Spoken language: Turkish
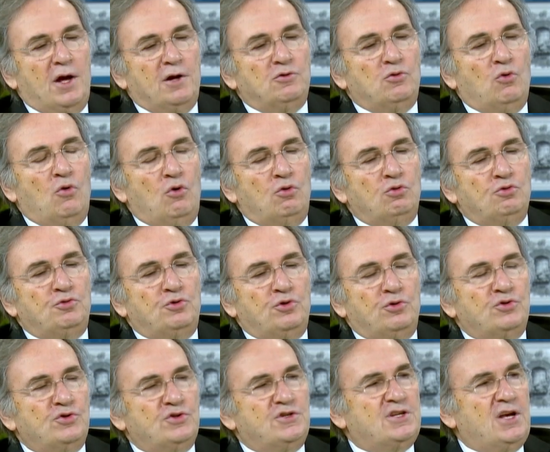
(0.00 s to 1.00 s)
ne oluyor?
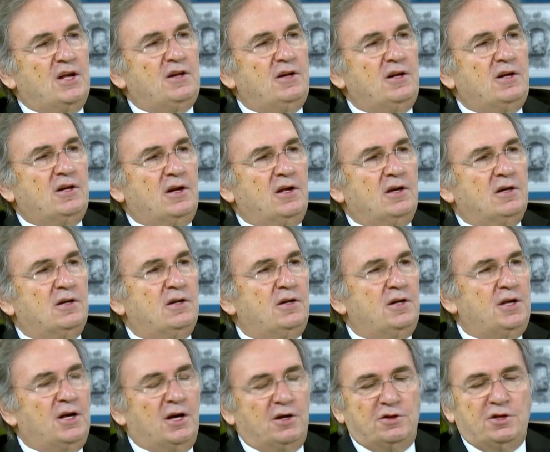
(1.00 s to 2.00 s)
Özellikle
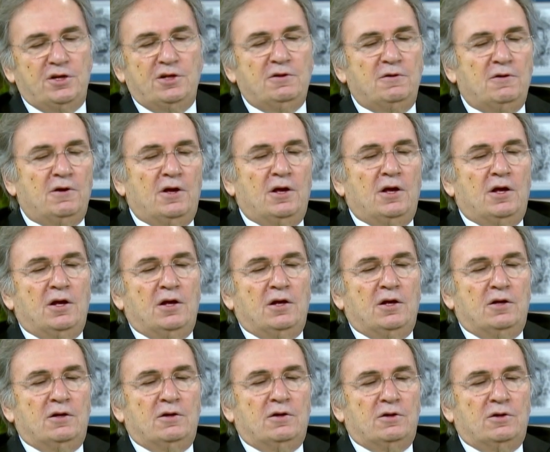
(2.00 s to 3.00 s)
gliadin
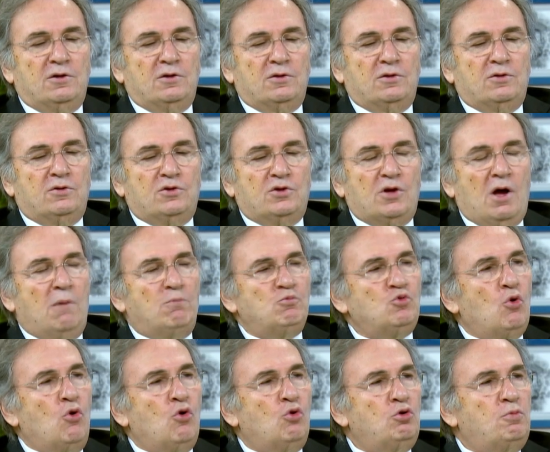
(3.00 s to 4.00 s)
e, tam
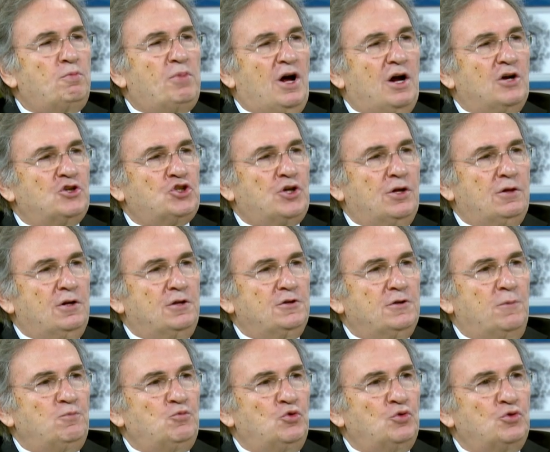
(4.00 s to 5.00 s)
doğru
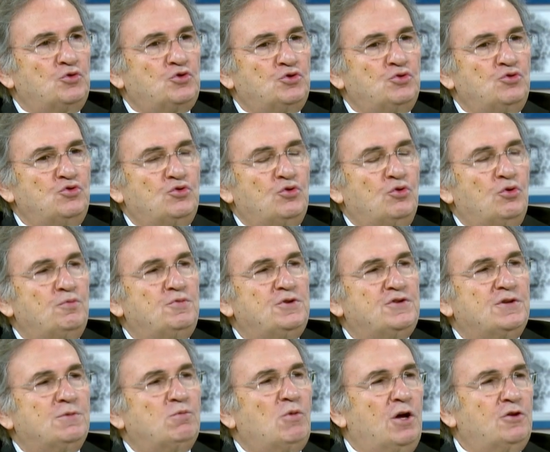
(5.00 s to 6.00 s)
parçalanamıyor. Çünkü o
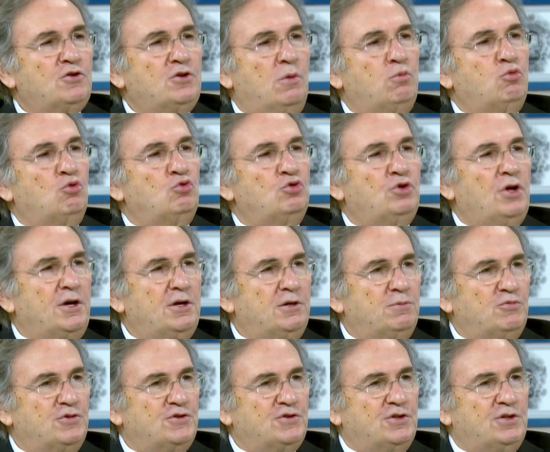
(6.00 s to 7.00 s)
bizim ata
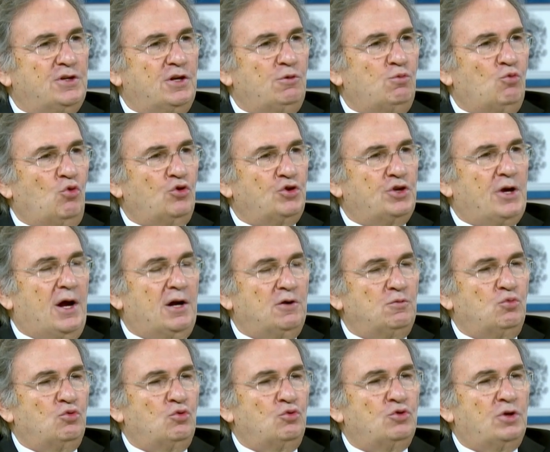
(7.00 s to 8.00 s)
buğdayımız değil, modern
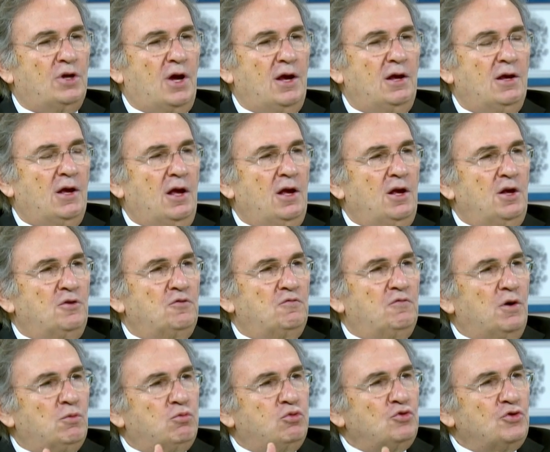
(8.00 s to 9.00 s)
buğday. Ve
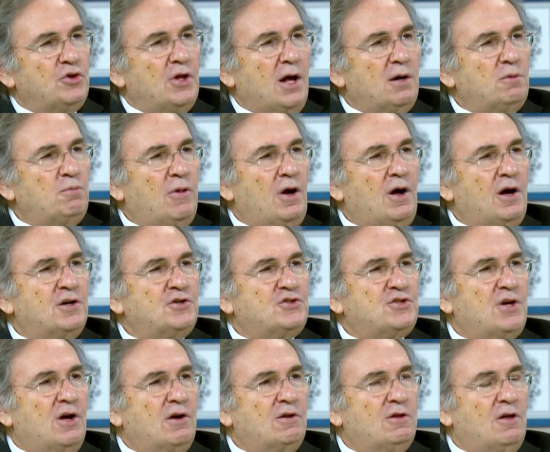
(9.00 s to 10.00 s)
bunlar
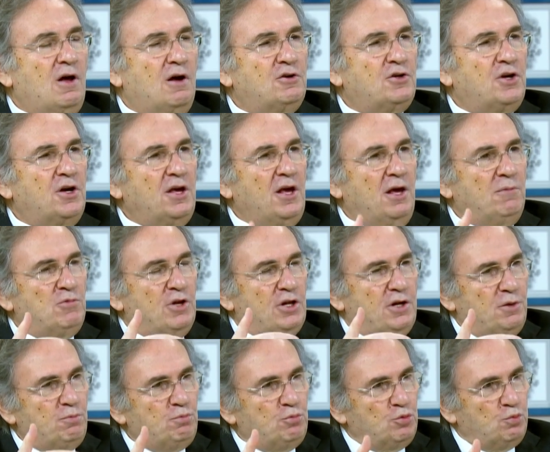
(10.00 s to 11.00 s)
bağırsaklarda emilip
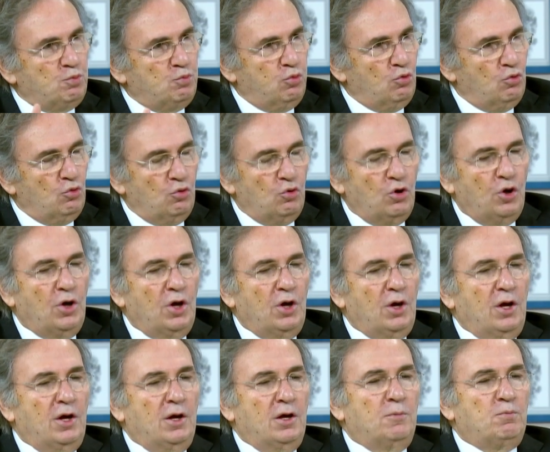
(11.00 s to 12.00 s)
bu
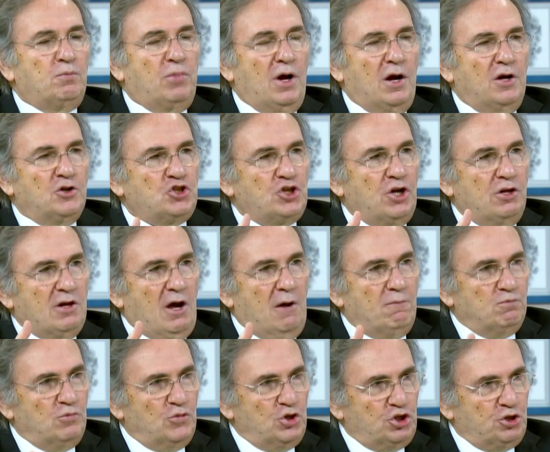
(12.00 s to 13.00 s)

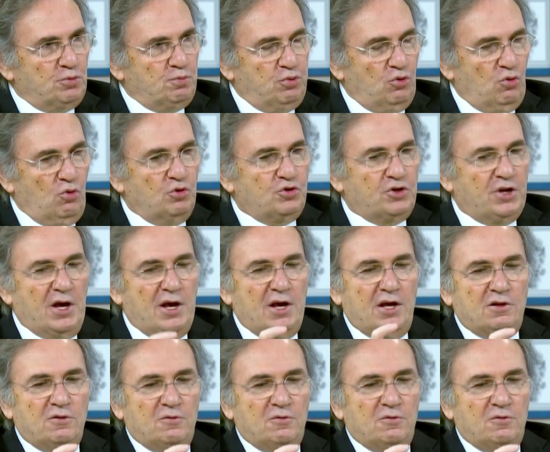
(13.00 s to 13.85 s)
parçalanmış protein